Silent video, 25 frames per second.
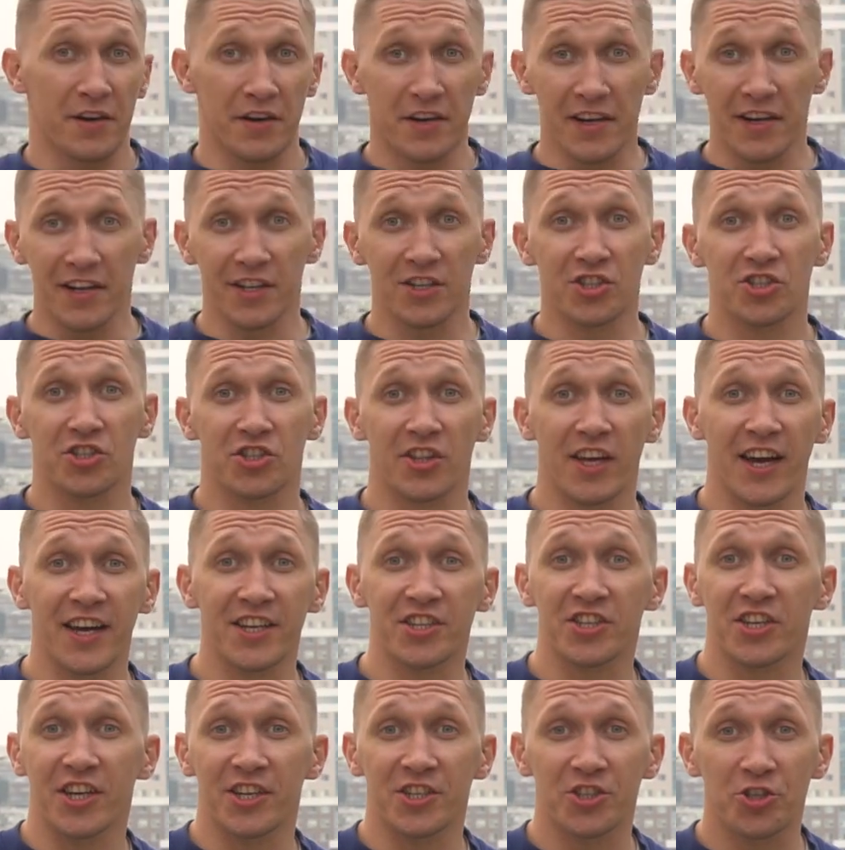Рендж,
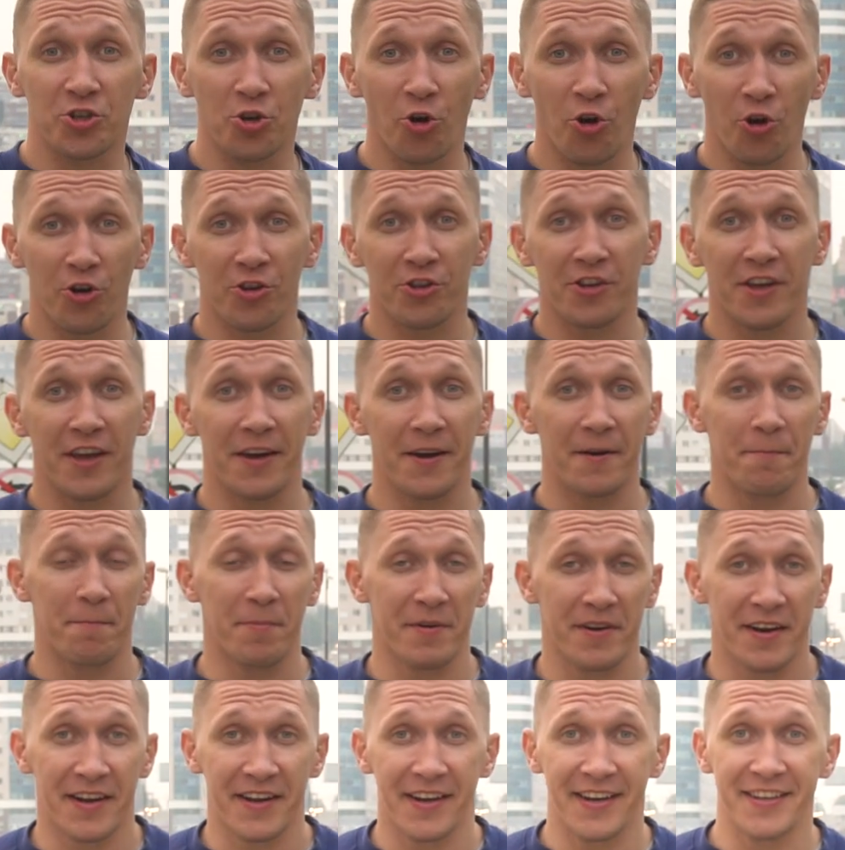тачка черная,
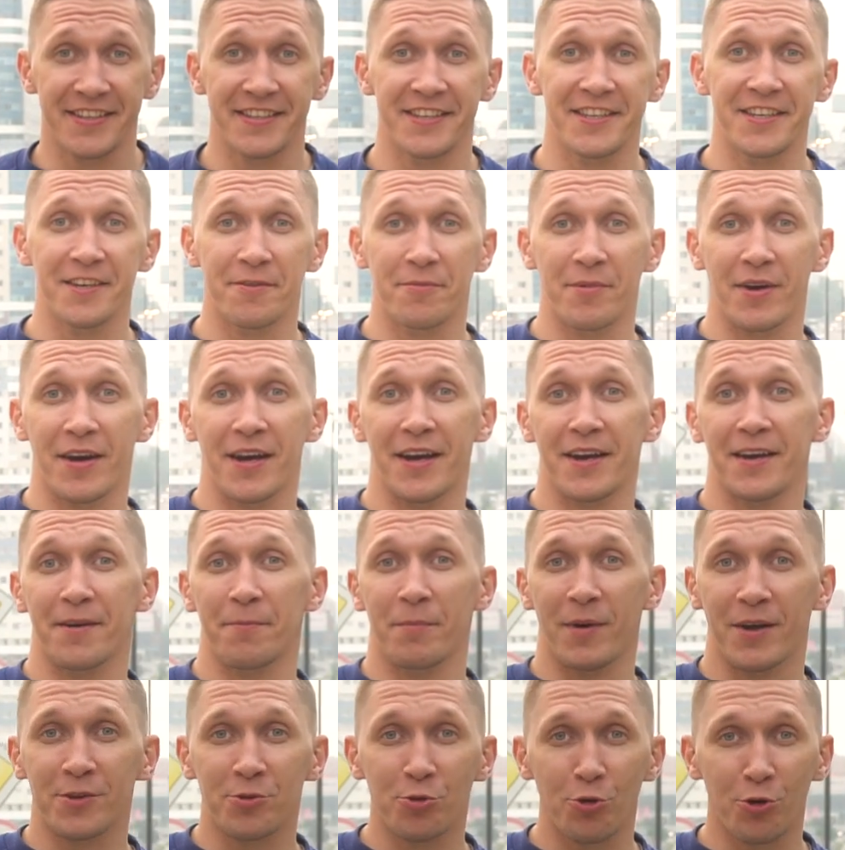проходимая,
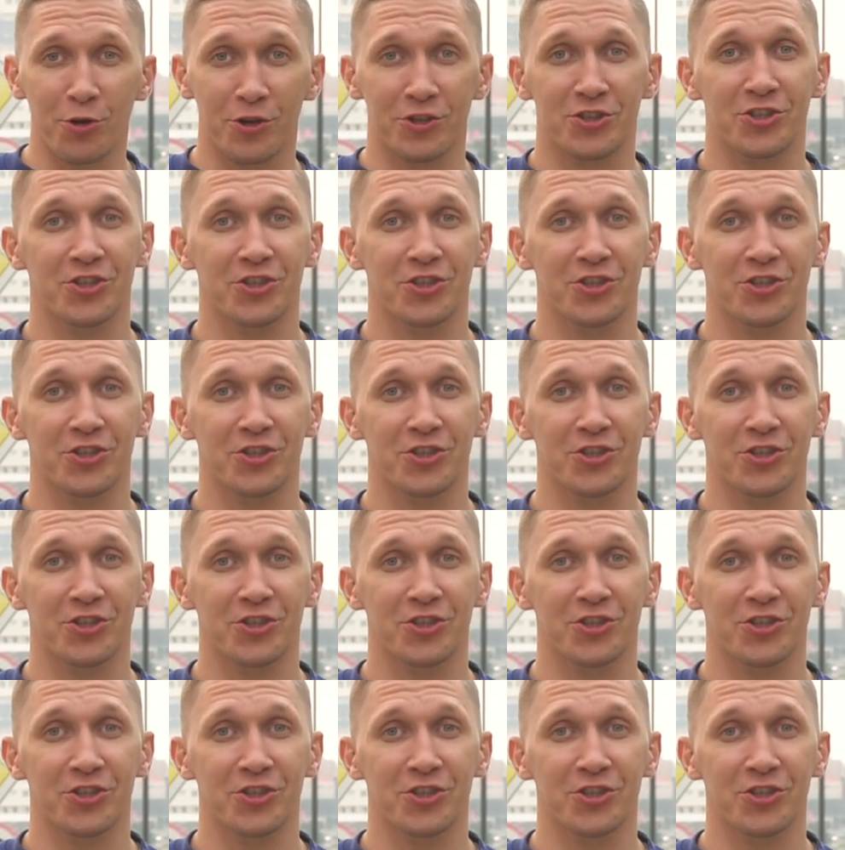мотор